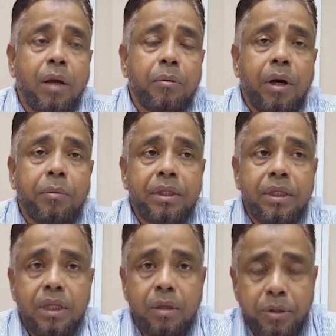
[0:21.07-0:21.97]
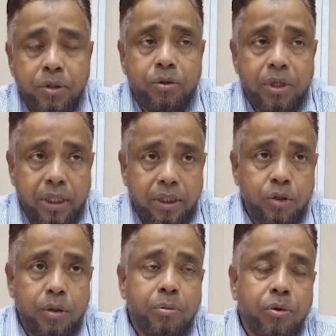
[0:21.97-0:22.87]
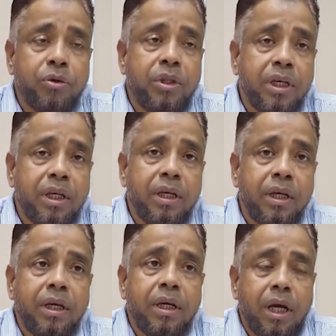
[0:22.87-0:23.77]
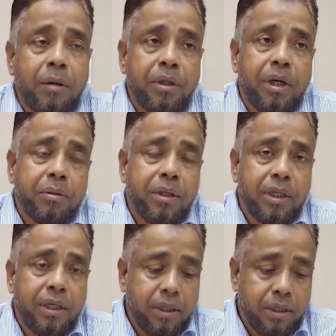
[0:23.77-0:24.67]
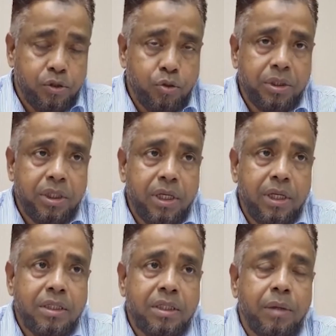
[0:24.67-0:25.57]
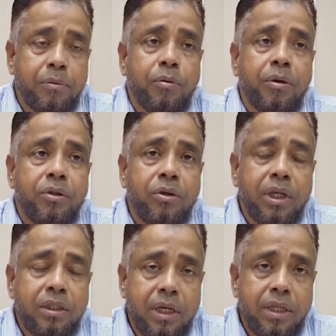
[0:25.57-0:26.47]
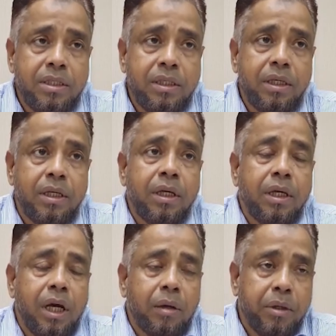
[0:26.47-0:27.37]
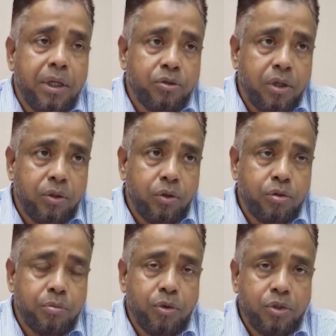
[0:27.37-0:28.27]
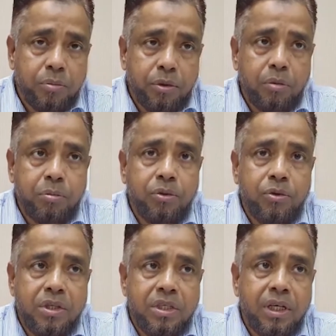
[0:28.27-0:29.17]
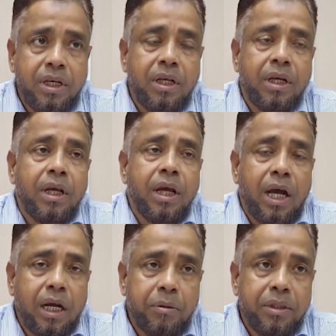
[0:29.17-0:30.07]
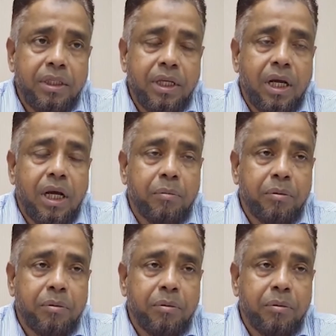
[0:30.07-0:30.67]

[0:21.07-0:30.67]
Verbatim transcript: এবং আমাদের যারা বিনিয়োগকারী সবার পক্ষ থেকে আমি আপনাদেরকে শুভেচ্ছা জানাচ্ছি এবং অভিনন্দন জানাচ্ছি আপনারা ইনশাল্লাহ দশম বর্ষে পদার্পণ করেছেন আগামীতে যারা